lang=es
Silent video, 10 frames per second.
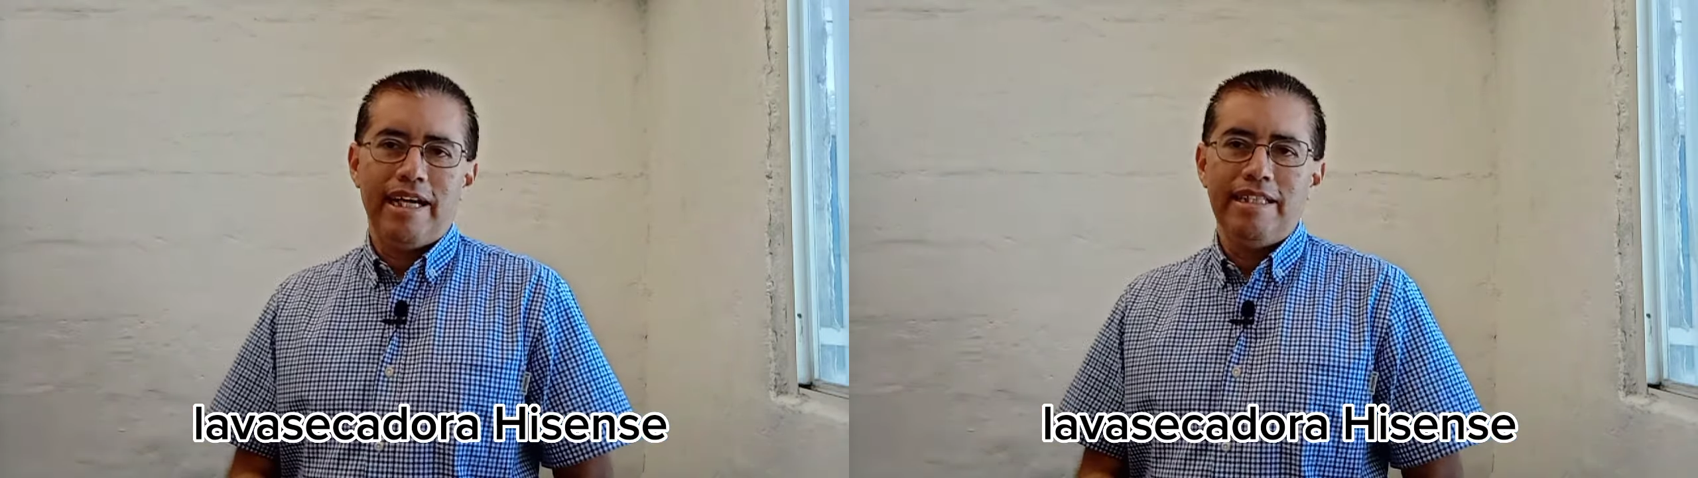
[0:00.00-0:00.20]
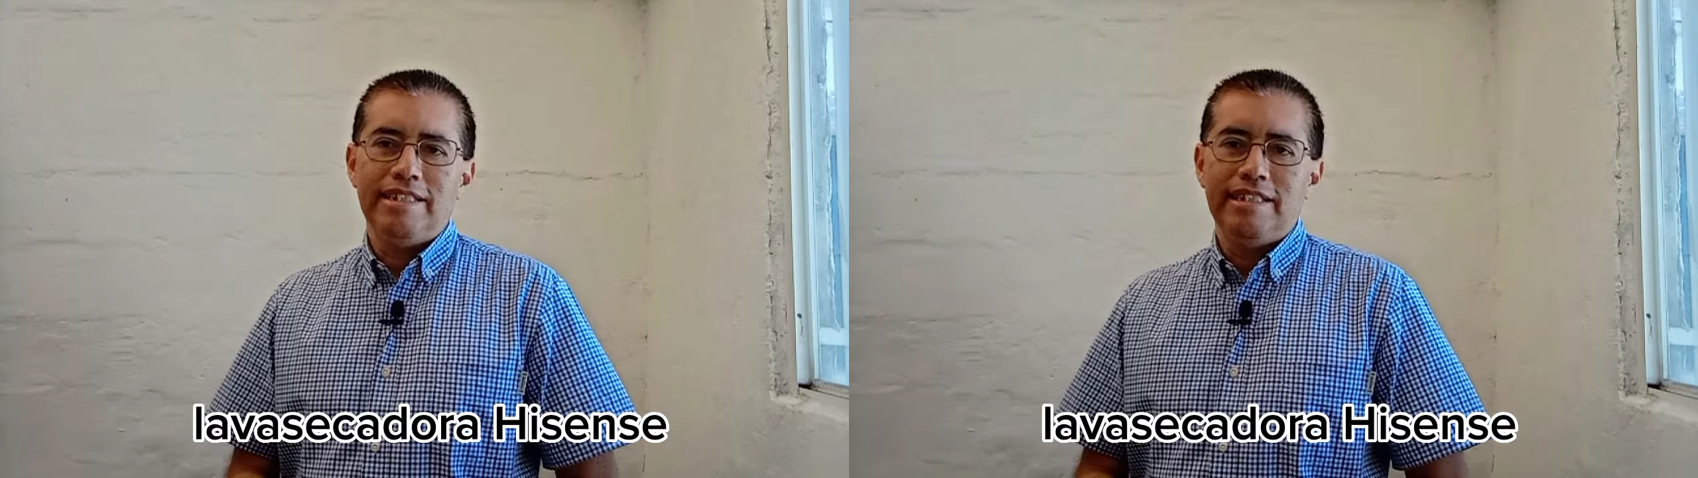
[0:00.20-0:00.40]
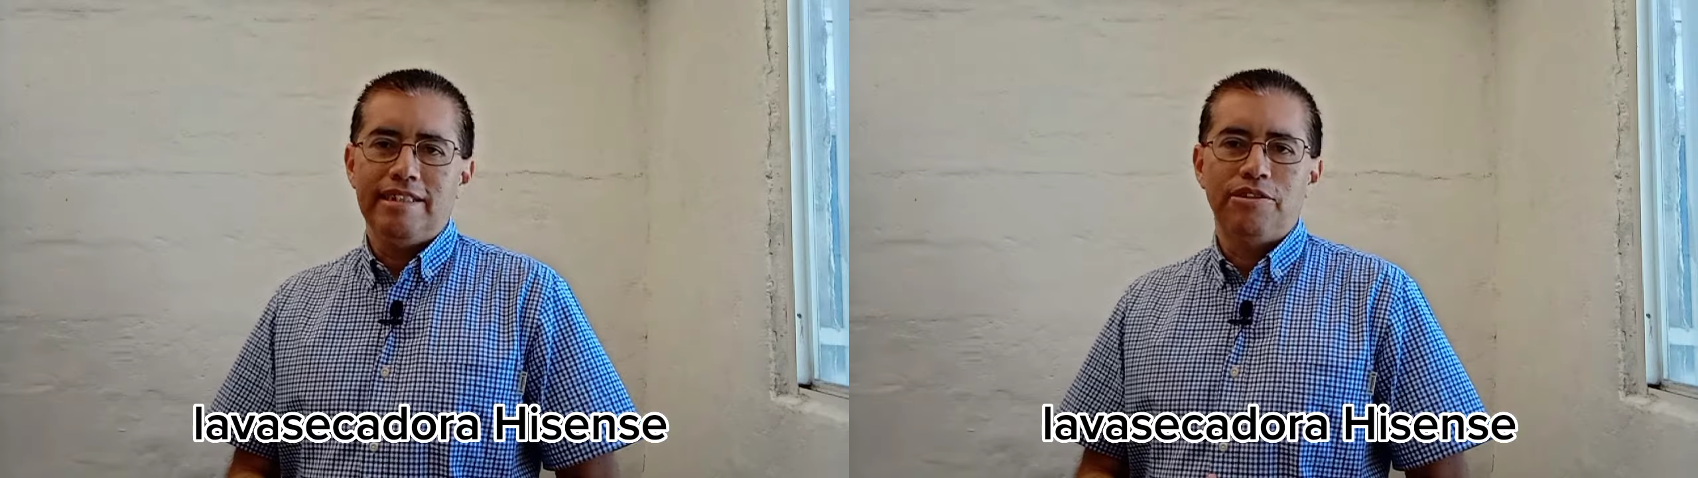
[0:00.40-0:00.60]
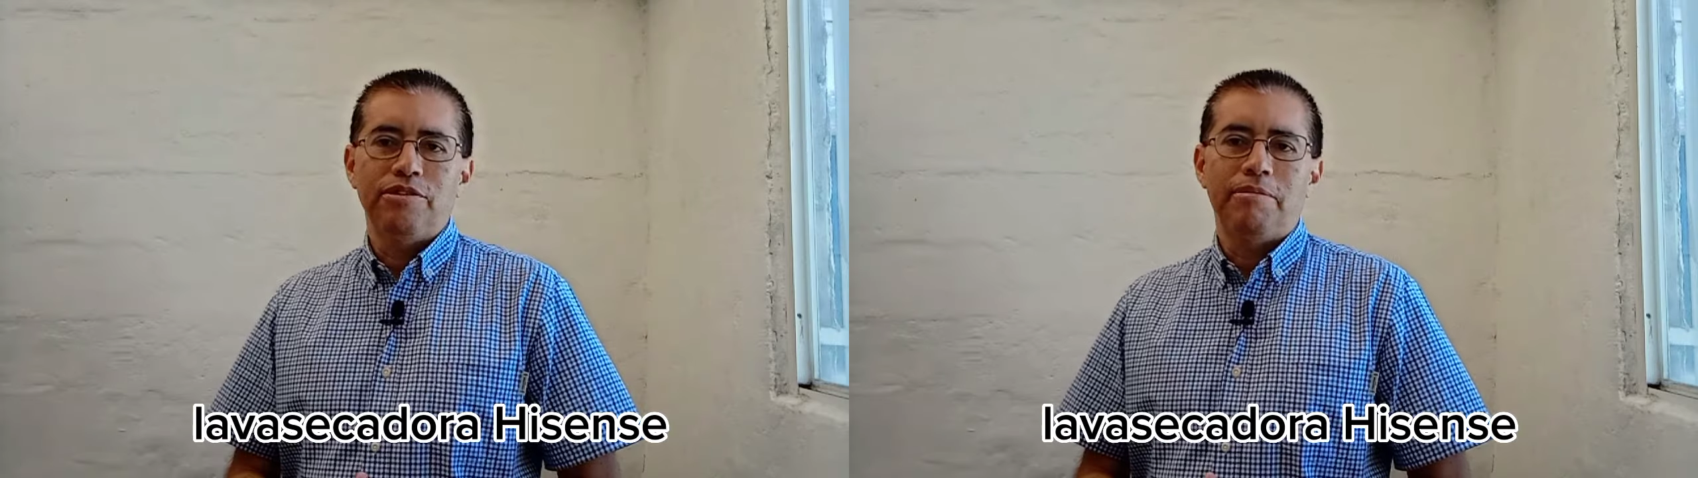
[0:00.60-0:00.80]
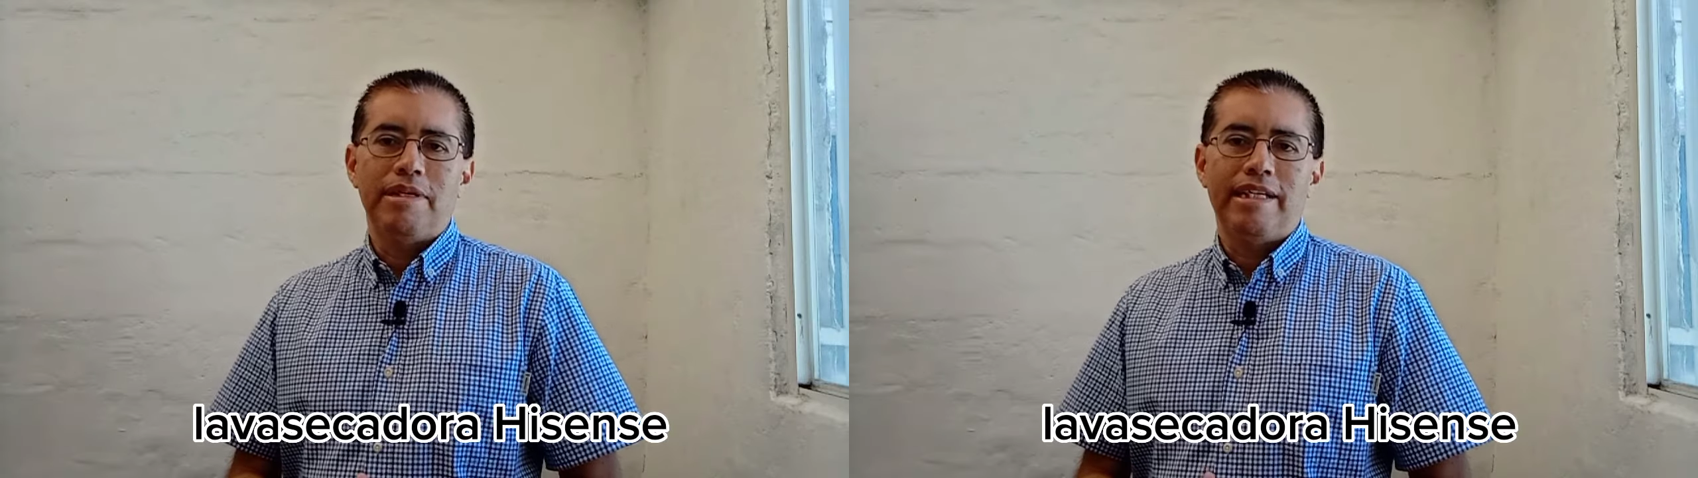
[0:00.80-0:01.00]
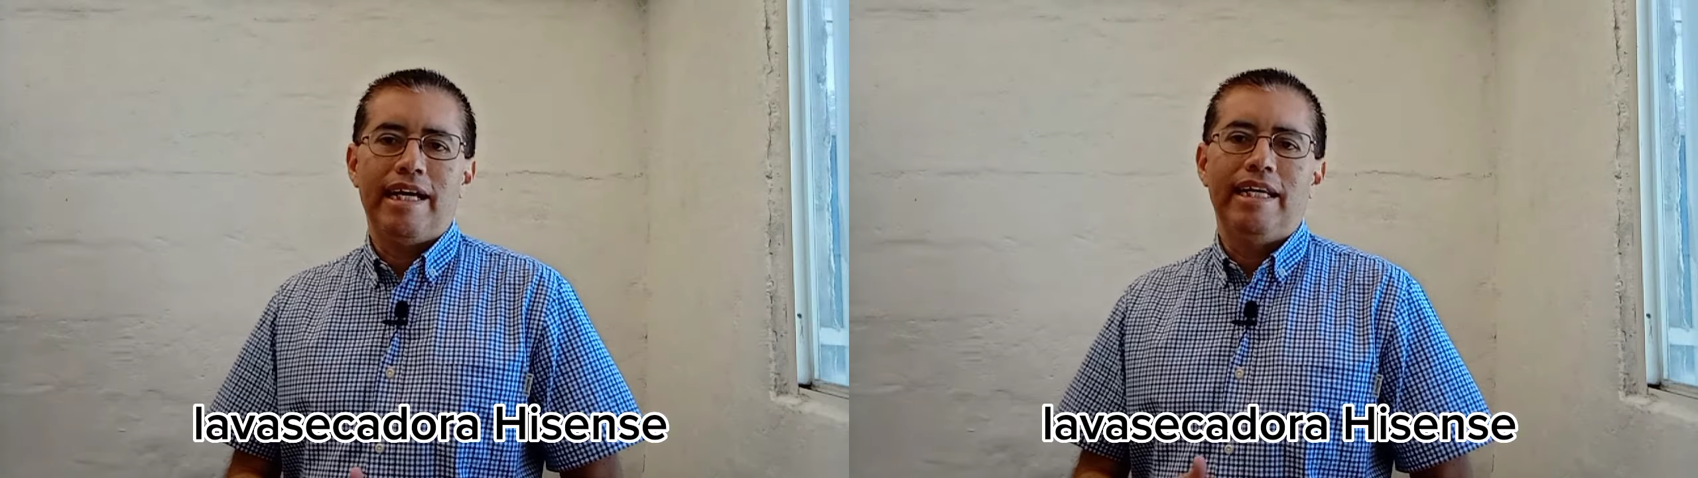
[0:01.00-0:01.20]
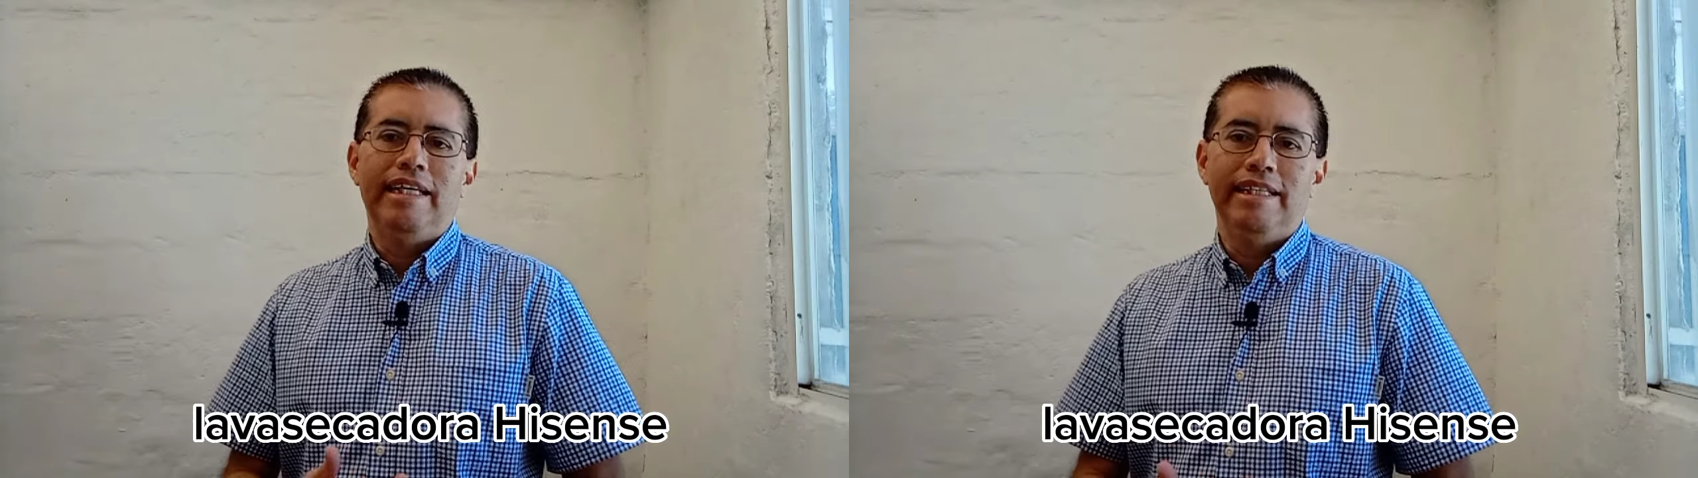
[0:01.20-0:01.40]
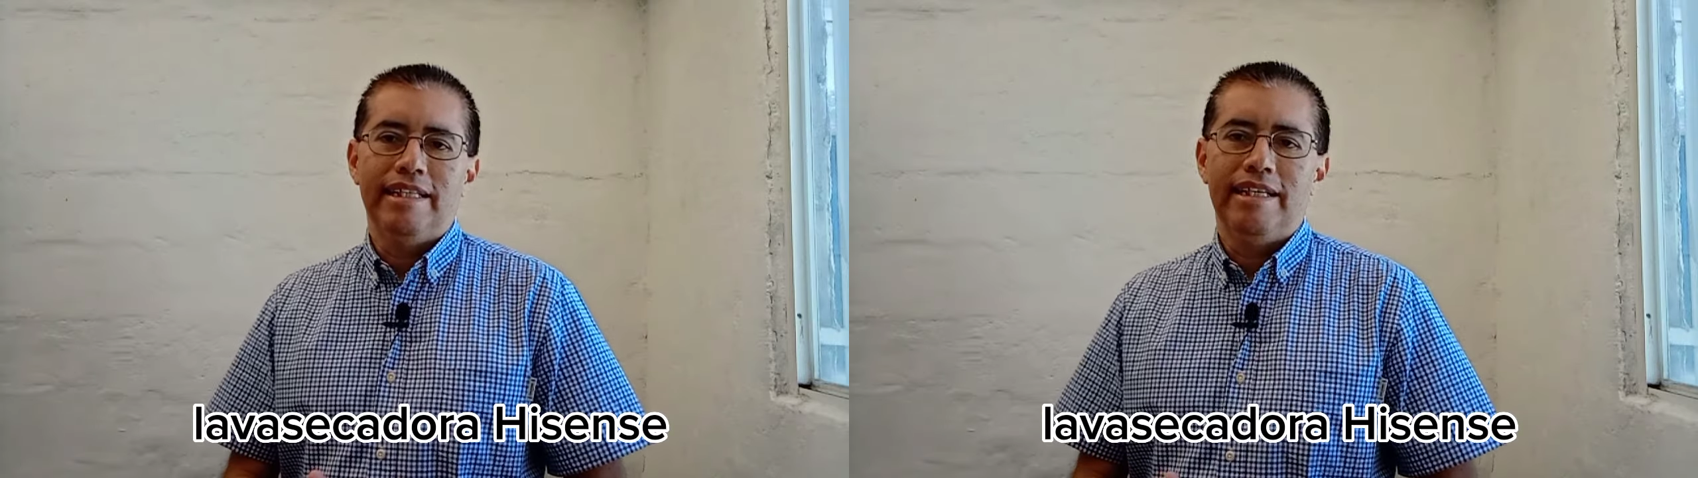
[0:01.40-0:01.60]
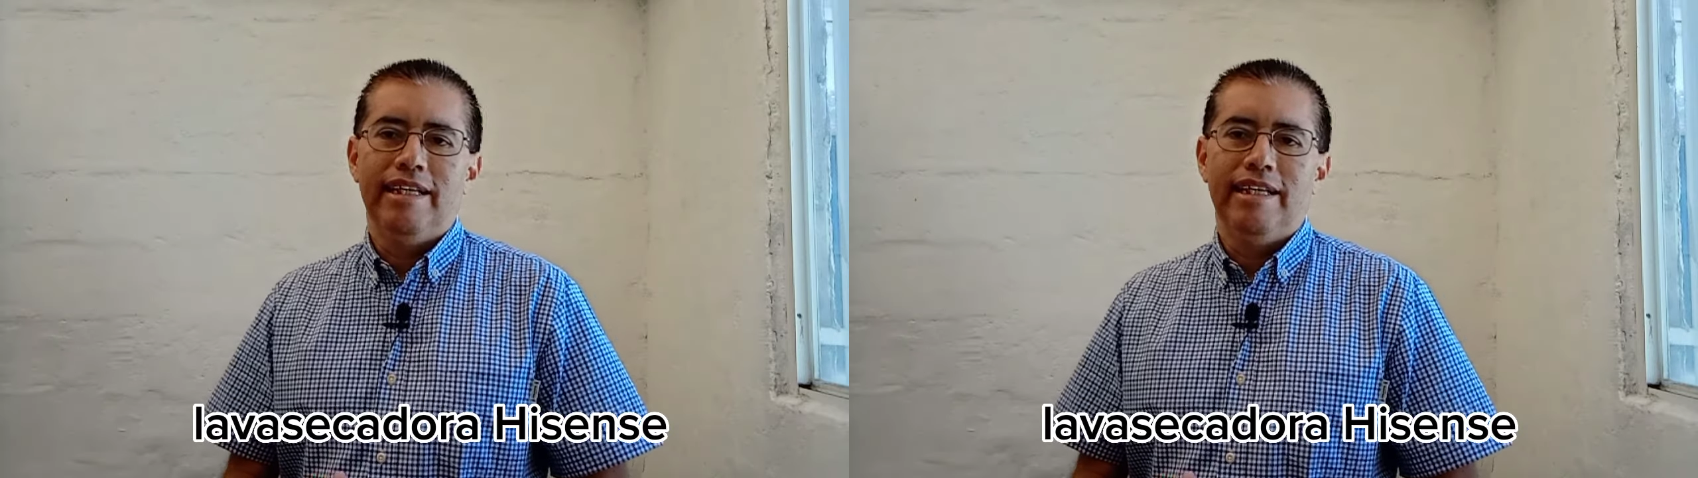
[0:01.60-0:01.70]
Hisense es una marca líder